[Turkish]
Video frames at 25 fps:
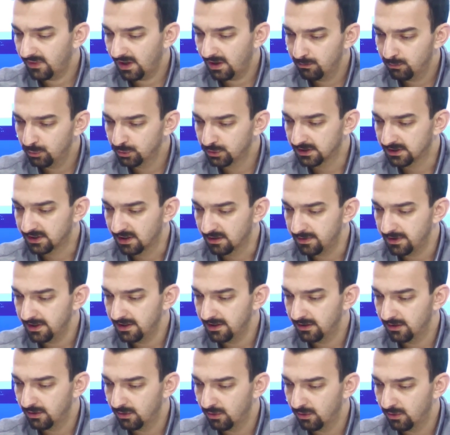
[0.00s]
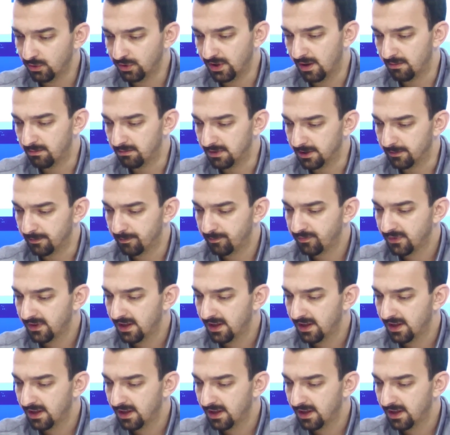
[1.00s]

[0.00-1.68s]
Bu da tabi önemli.